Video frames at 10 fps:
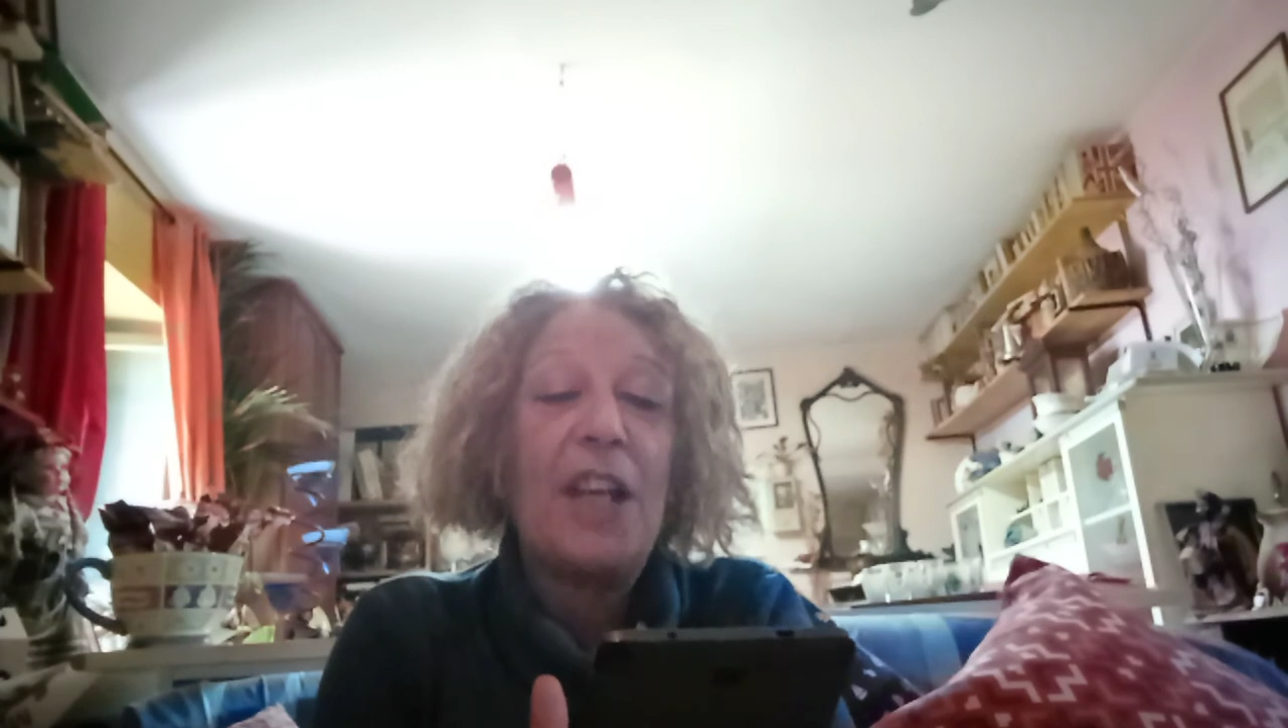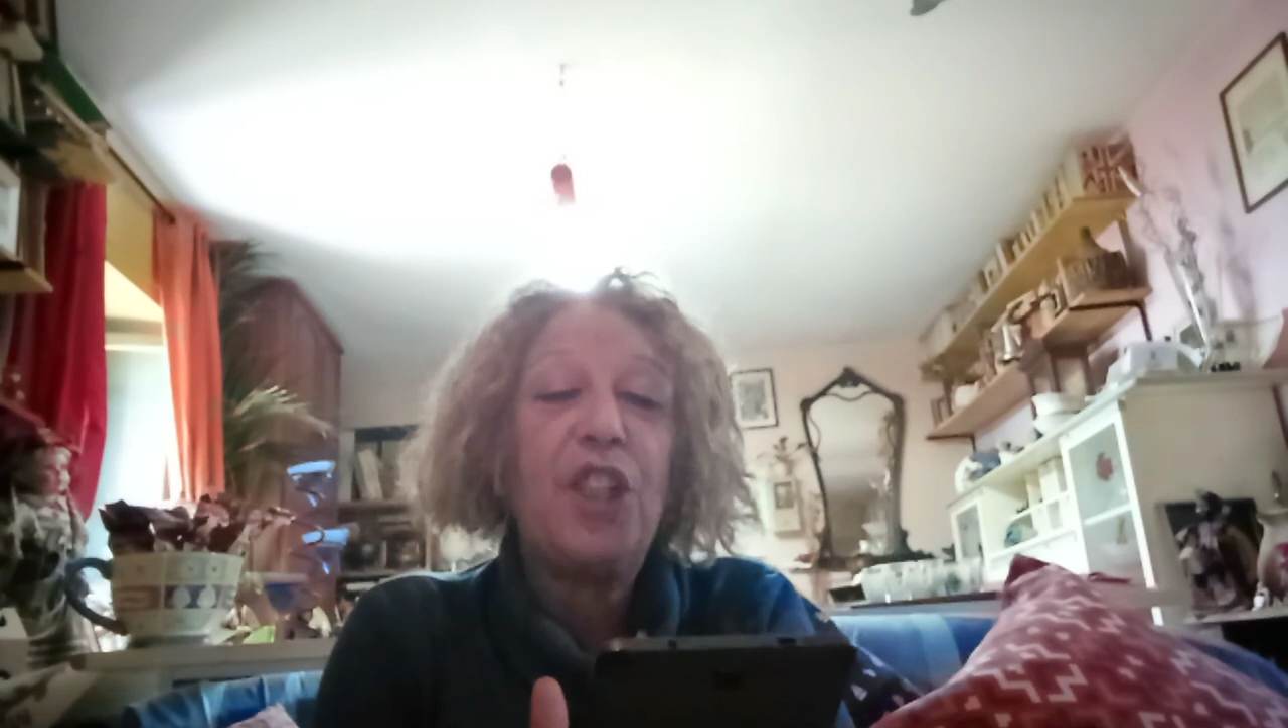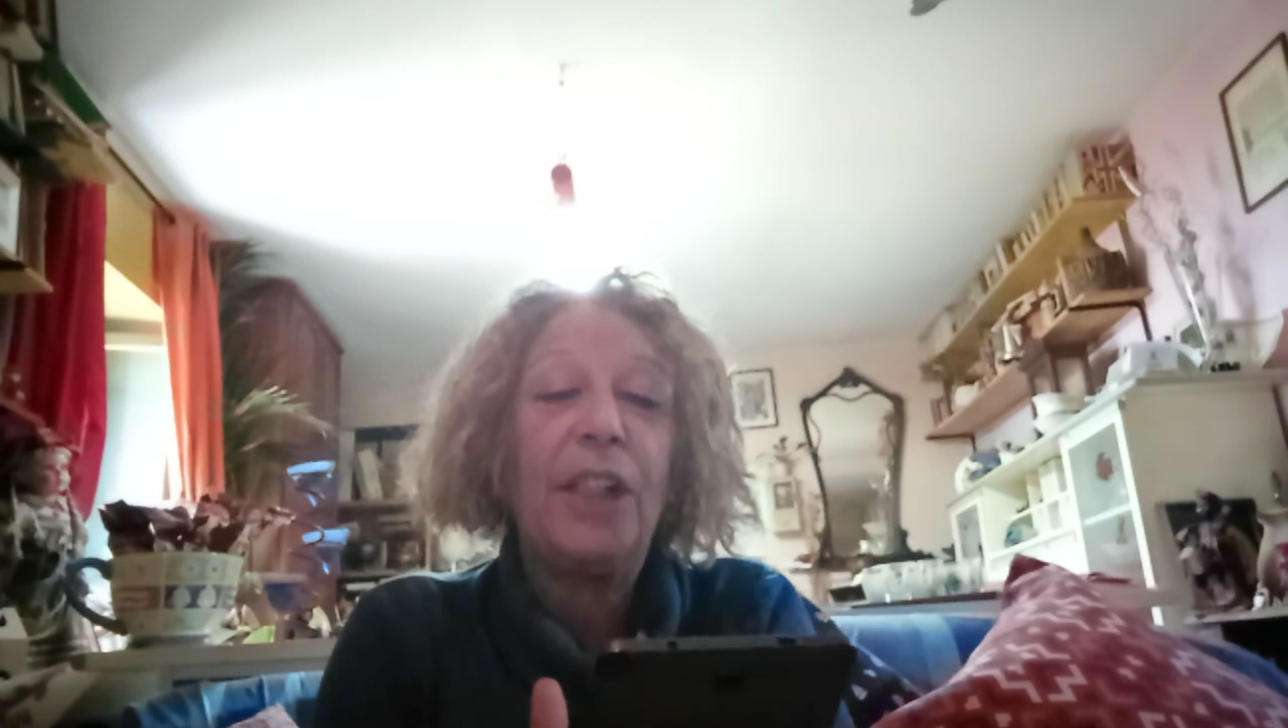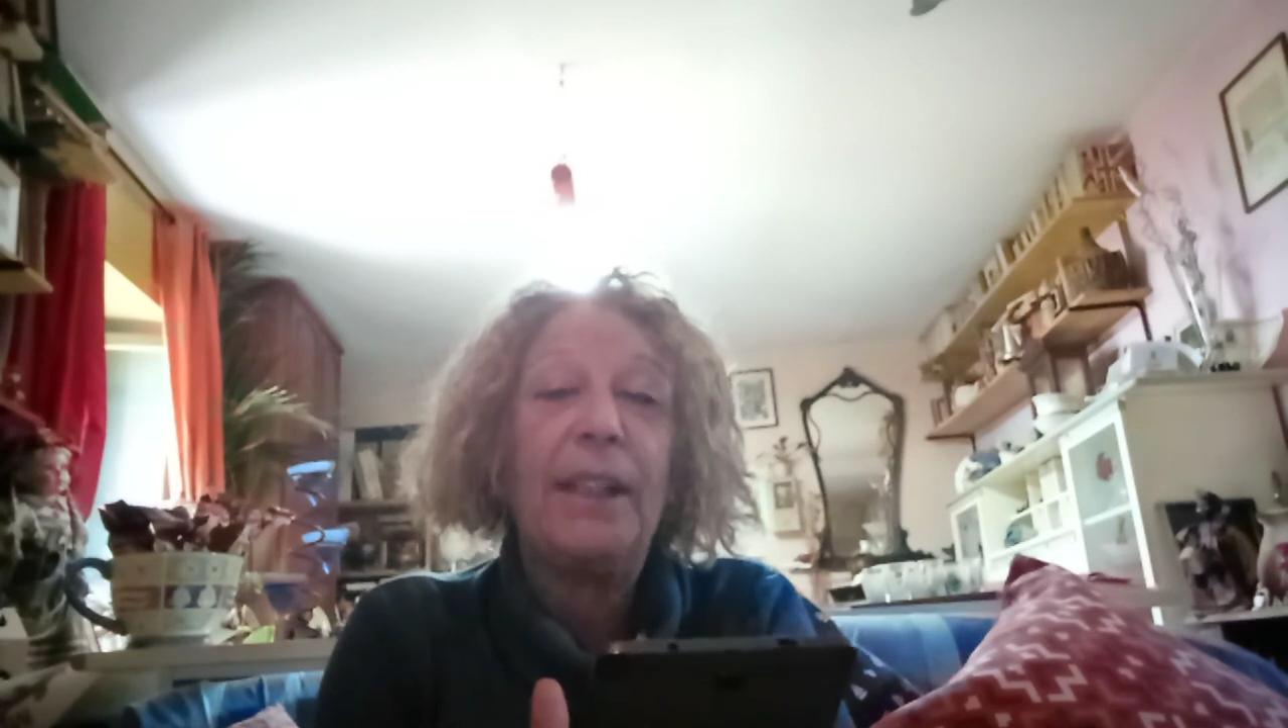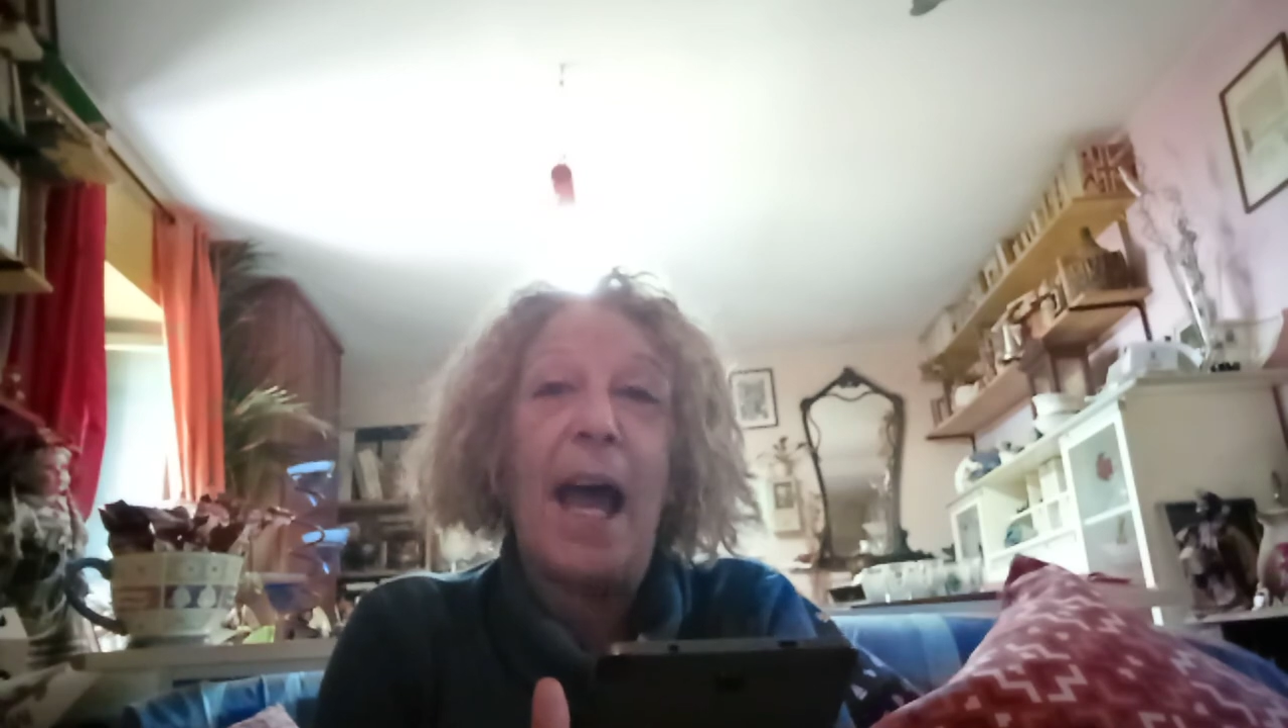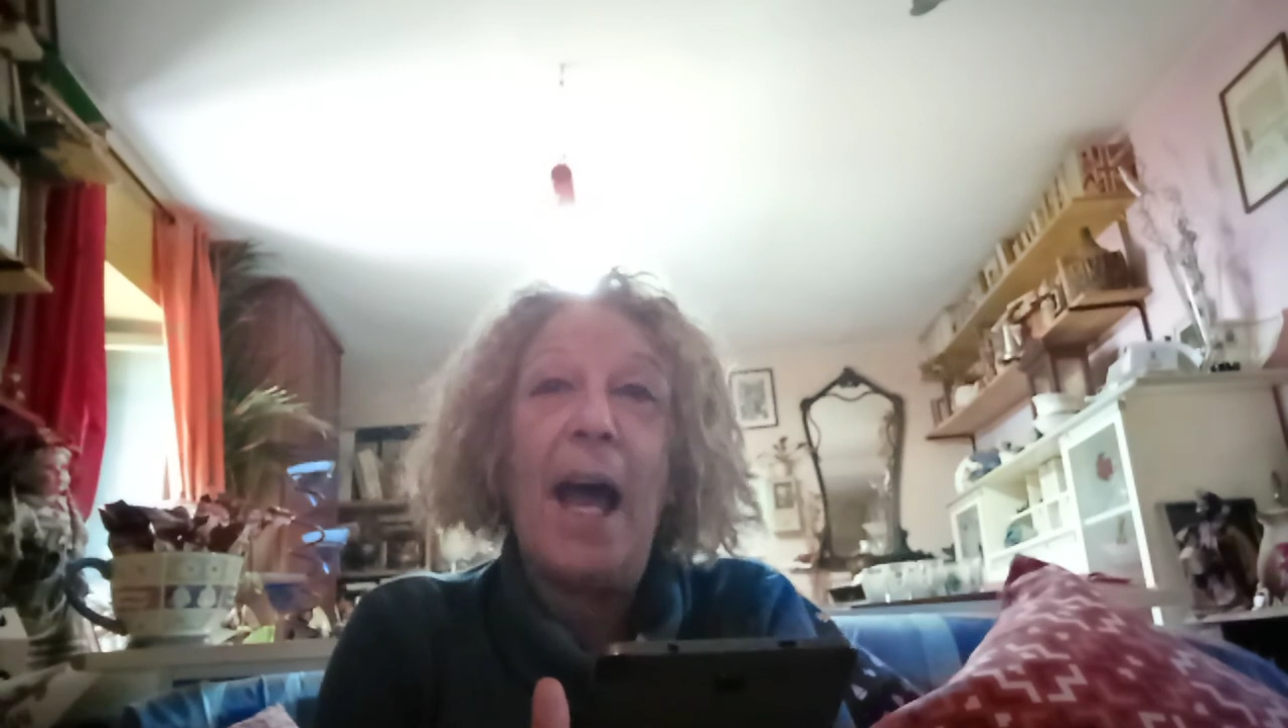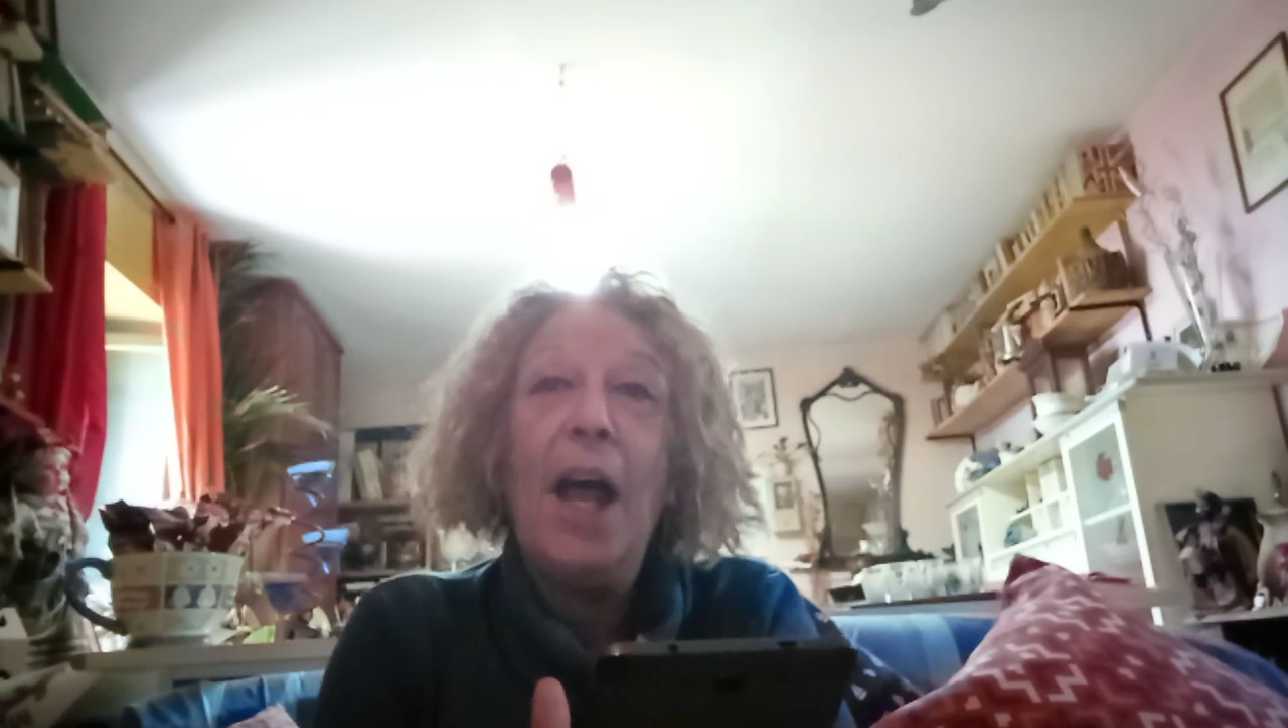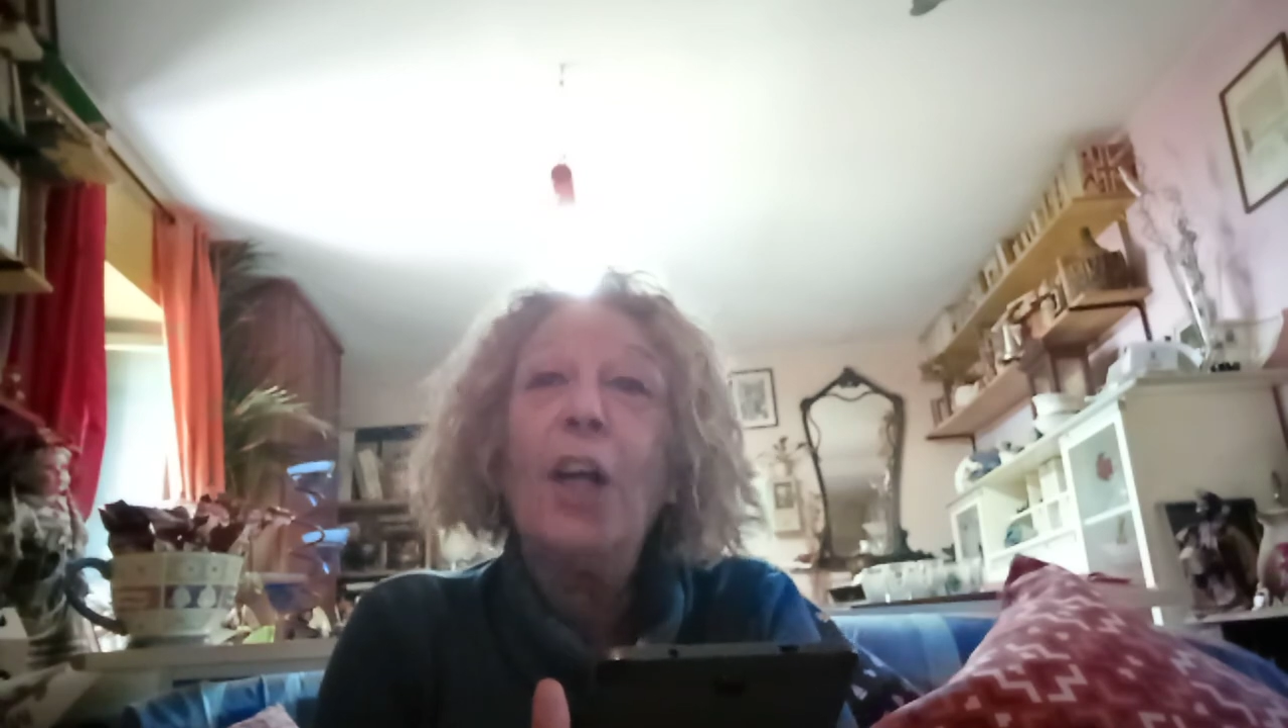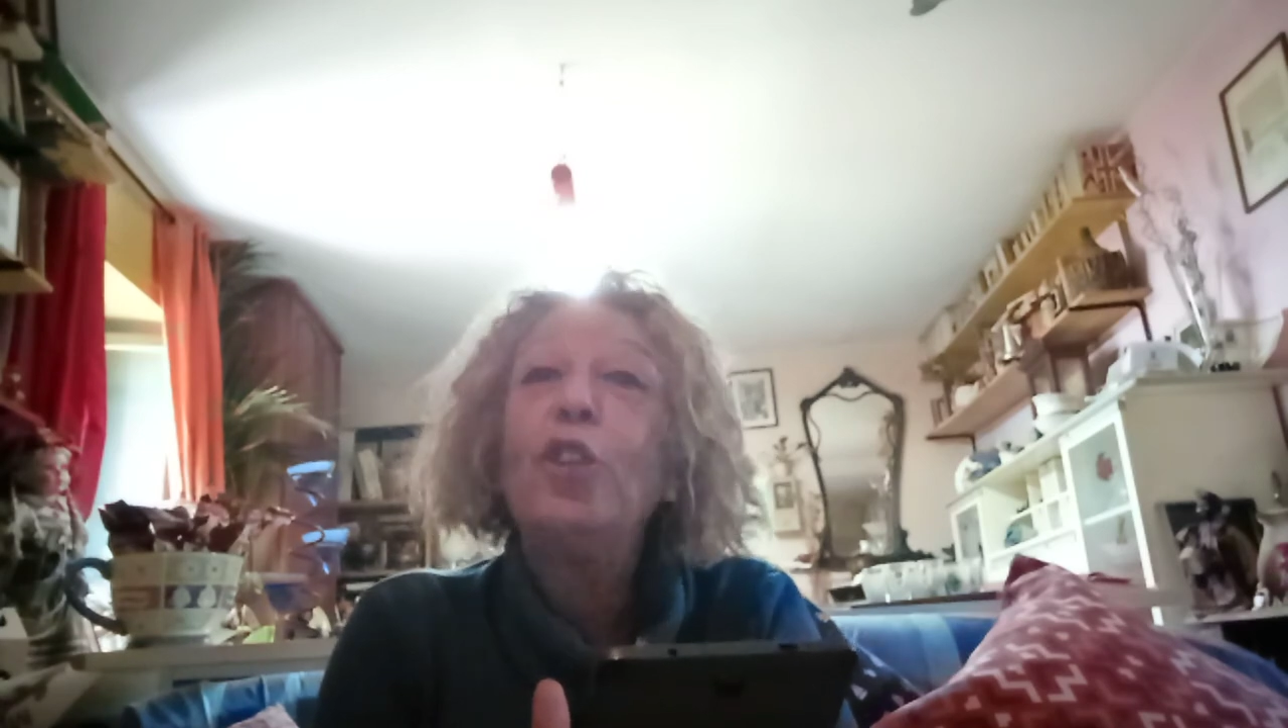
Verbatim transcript: città